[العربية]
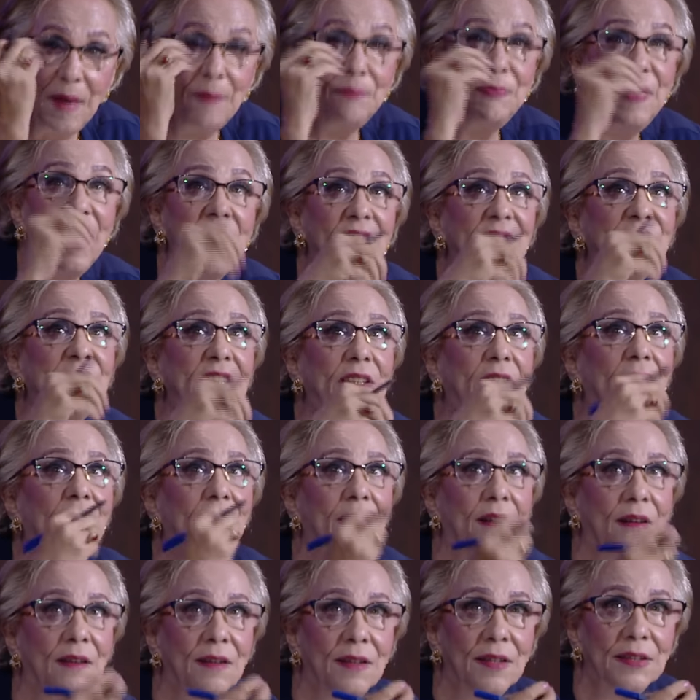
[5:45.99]
بتاخدي
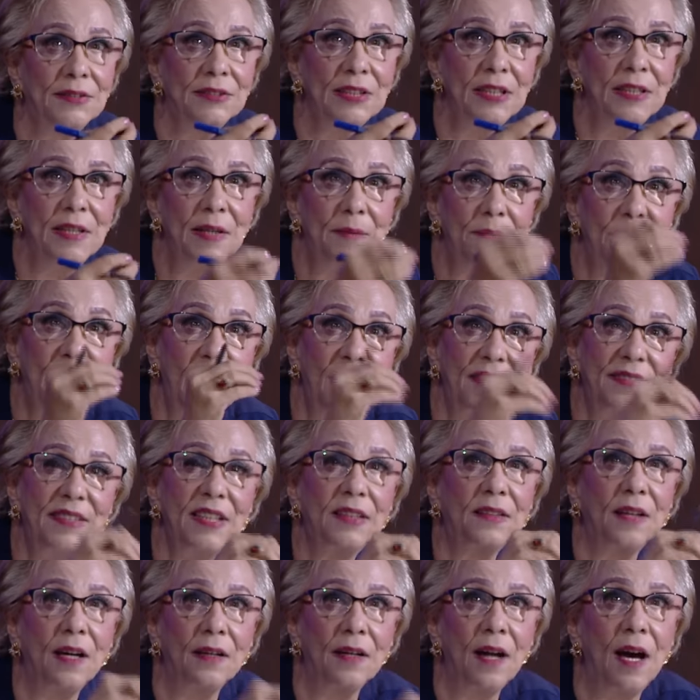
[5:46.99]
قرار بتاخدي
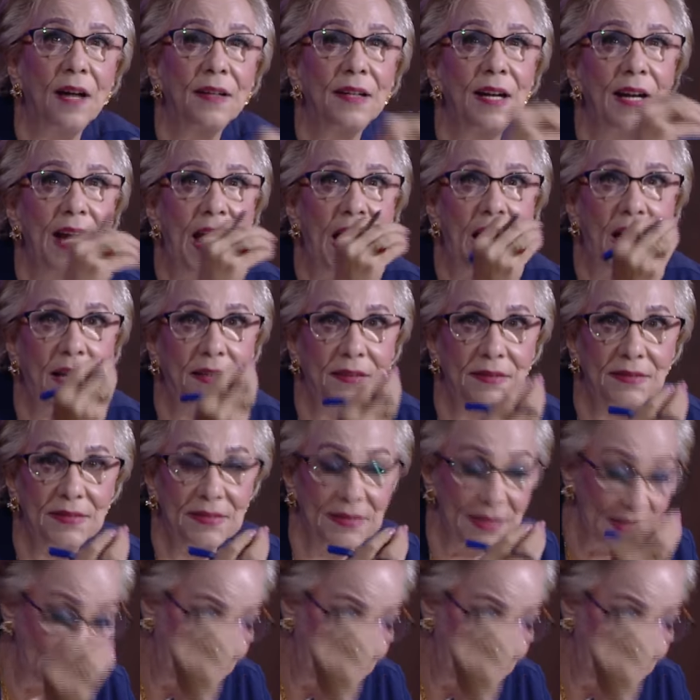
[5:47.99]
قرار العكس